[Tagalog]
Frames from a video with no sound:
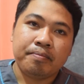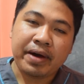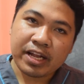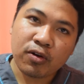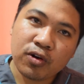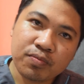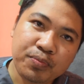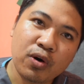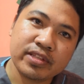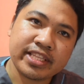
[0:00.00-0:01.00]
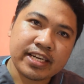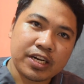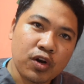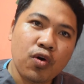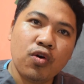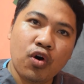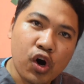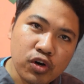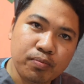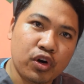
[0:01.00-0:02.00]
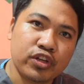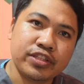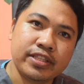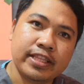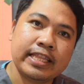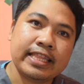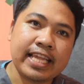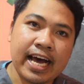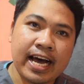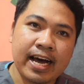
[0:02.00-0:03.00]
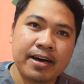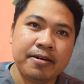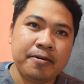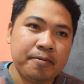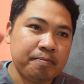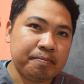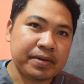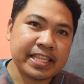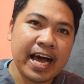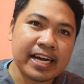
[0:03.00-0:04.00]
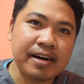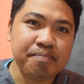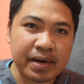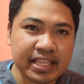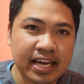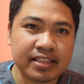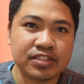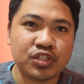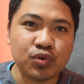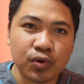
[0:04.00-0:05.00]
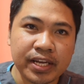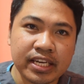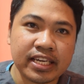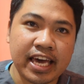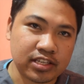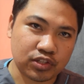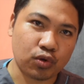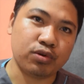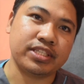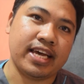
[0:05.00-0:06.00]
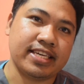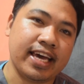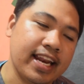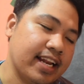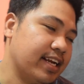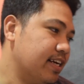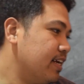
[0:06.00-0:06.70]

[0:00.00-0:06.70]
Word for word: Mayroon pong tatlong hormone na ginagampanan during estrous cycle.